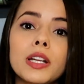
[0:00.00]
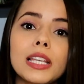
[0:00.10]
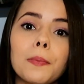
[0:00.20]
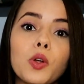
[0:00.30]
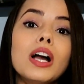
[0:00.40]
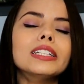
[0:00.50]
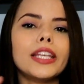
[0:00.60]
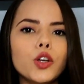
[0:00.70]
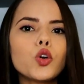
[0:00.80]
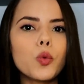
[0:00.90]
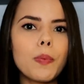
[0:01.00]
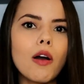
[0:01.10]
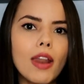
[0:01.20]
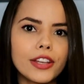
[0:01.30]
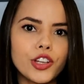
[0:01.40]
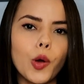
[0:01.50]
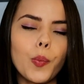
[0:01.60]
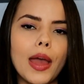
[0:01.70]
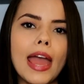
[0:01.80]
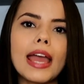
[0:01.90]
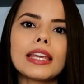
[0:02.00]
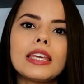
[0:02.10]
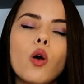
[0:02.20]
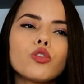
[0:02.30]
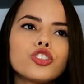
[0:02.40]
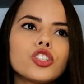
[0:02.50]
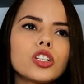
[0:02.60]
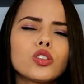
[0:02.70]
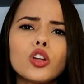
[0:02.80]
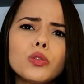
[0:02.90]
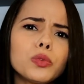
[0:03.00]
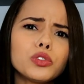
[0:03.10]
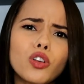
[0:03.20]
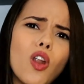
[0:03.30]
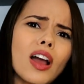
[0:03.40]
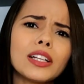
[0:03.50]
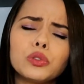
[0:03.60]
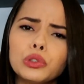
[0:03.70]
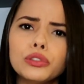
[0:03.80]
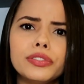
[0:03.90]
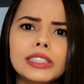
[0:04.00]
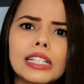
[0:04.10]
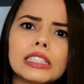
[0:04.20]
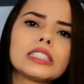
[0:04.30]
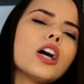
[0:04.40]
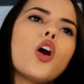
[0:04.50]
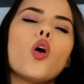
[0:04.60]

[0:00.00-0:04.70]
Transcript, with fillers: Por exemplo, tem o um grupão lá de Alpec, onde todo mundo coloca dúvidas,